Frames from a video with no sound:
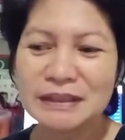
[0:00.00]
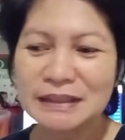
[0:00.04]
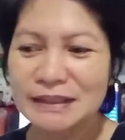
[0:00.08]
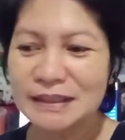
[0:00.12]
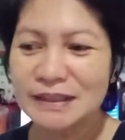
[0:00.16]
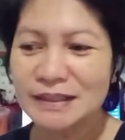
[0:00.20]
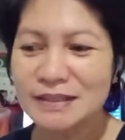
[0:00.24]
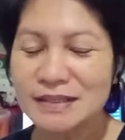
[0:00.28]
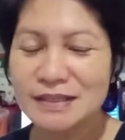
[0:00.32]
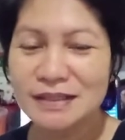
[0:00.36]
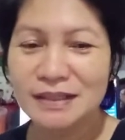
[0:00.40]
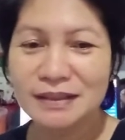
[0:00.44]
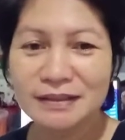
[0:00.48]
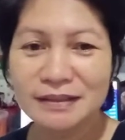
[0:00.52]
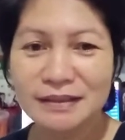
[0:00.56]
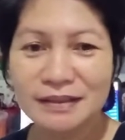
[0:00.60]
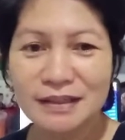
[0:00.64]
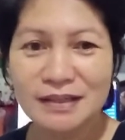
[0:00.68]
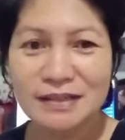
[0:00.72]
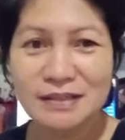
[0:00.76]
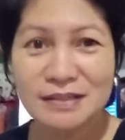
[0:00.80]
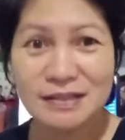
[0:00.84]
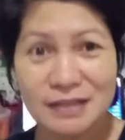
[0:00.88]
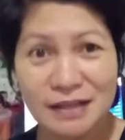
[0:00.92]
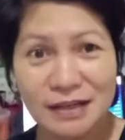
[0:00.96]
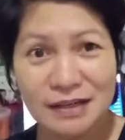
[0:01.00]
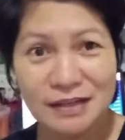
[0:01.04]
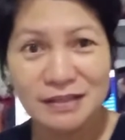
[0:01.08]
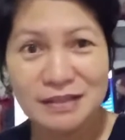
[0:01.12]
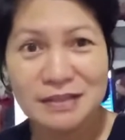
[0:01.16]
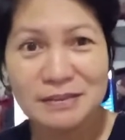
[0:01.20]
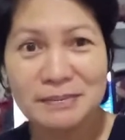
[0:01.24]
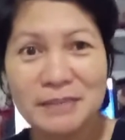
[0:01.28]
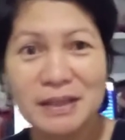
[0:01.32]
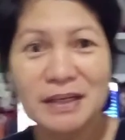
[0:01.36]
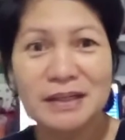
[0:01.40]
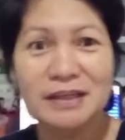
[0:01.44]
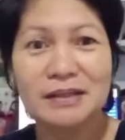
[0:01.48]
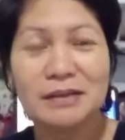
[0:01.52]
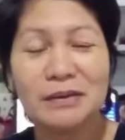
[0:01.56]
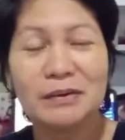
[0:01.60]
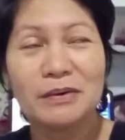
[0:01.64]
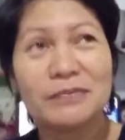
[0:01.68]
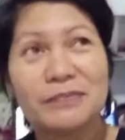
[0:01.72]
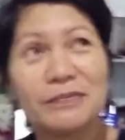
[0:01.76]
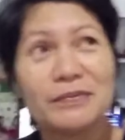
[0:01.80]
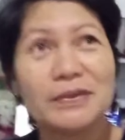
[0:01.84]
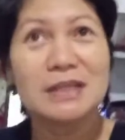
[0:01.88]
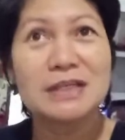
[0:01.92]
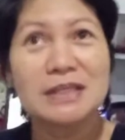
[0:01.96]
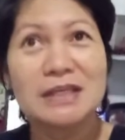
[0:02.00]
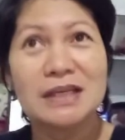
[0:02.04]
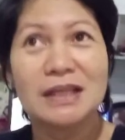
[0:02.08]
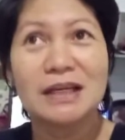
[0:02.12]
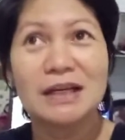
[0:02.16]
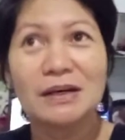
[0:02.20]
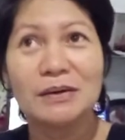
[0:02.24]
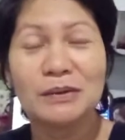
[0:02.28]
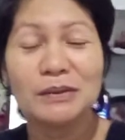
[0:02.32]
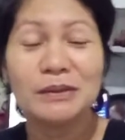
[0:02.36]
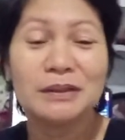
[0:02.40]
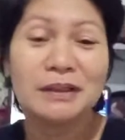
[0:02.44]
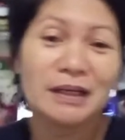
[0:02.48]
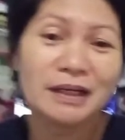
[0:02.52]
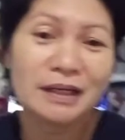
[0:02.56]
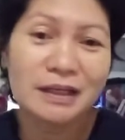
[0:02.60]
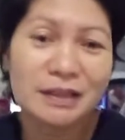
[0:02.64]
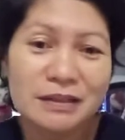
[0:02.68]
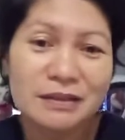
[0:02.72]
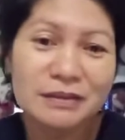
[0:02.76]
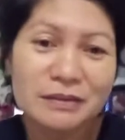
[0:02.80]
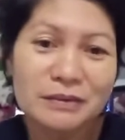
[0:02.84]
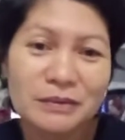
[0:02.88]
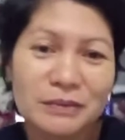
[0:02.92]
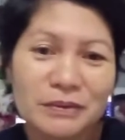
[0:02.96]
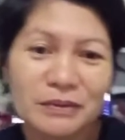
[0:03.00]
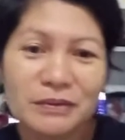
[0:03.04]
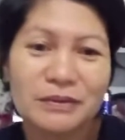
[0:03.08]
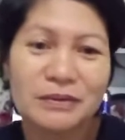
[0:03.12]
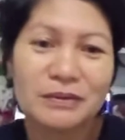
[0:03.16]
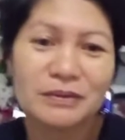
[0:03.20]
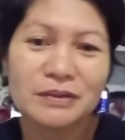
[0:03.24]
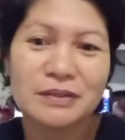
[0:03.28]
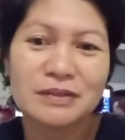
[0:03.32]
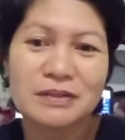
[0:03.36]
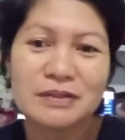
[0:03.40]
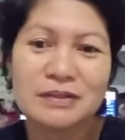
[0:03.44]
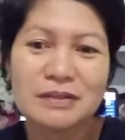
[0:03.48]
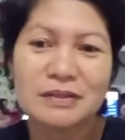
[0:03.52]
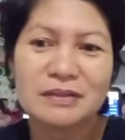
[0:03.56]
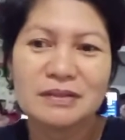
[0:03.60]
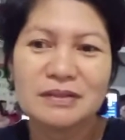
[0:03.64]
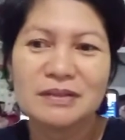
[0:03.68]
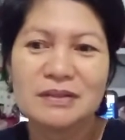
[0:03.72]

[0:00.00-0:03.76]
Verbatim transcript: kasi ang TESDA is may offer sila online course.